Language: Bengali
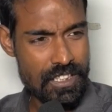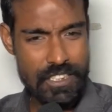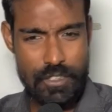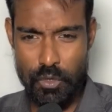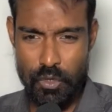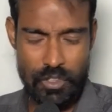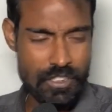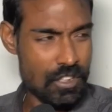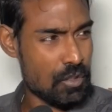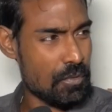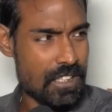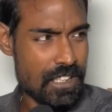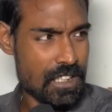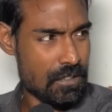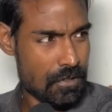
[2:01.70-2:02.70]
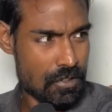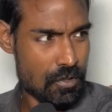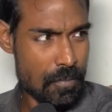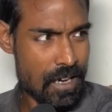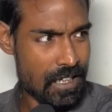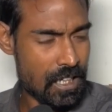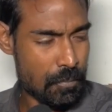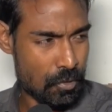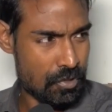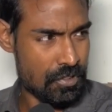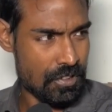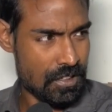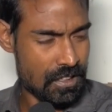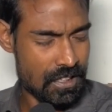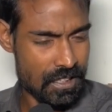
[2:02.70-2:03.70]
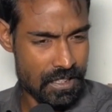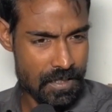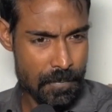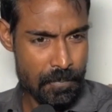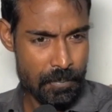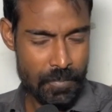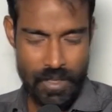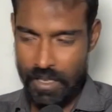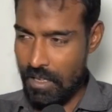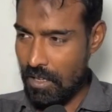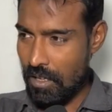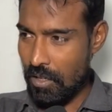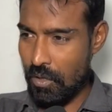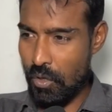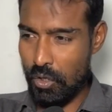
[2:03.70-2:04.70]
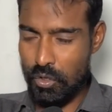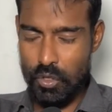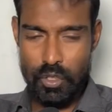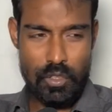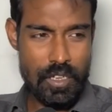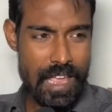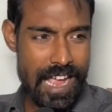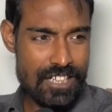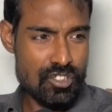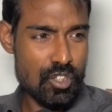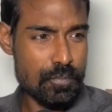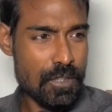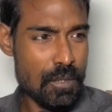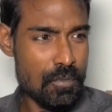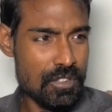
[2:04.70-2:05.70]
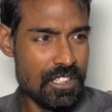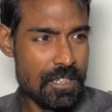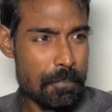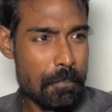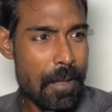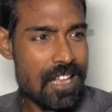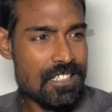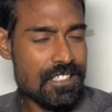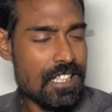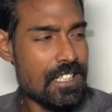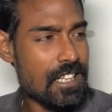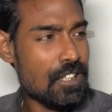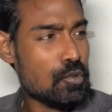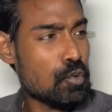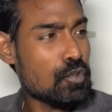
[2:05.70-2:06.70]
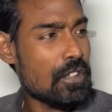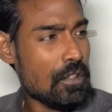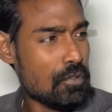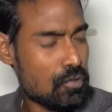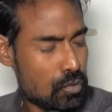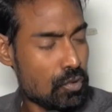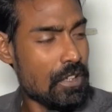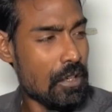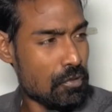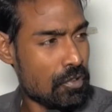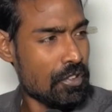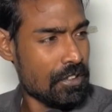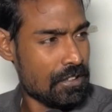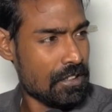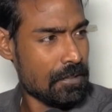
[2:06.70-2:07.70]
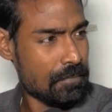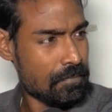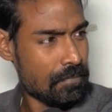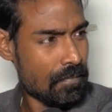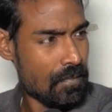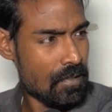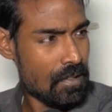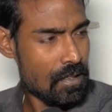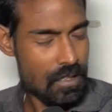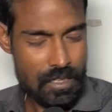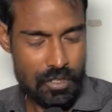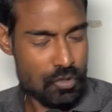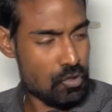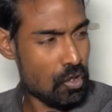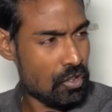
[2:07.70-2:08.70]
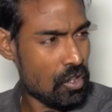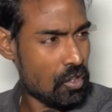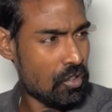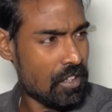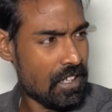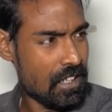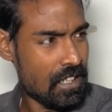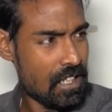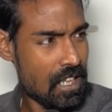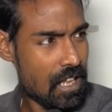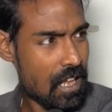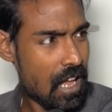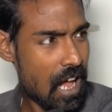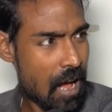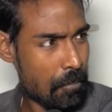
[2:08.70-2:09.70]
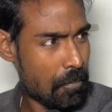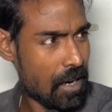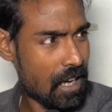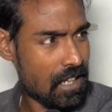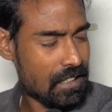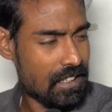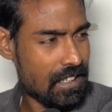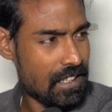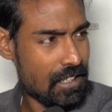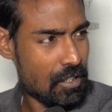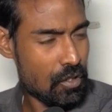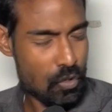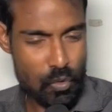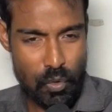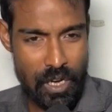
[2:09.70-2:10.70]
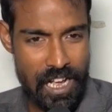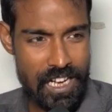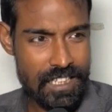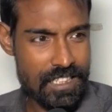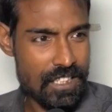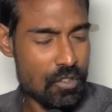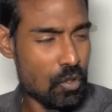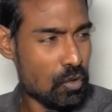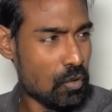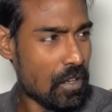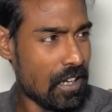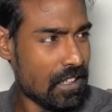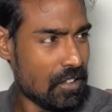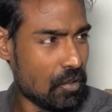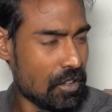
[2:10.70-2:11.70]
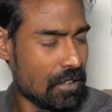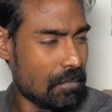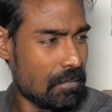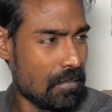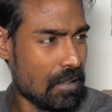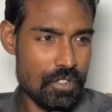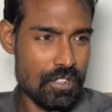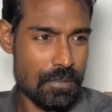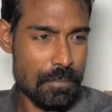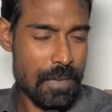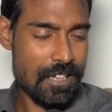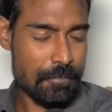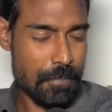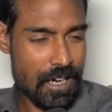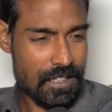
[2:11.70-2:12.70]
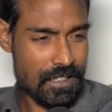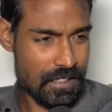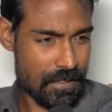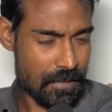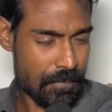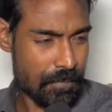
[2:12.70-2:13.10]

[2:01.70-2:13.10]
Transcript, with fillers: কি এই তো কদিনে তুমি দেখতে পাচ্ছ বাংলার পরিস্থিতি কি গত এক সপ্তাহের মধ্যে পাঁচটা জায়গায় শুট আউট হয়েছে জয়নগরে আমডাঙ্গাতে কোলাঘাটে গতকালকের ওই ভাটপাড়াতে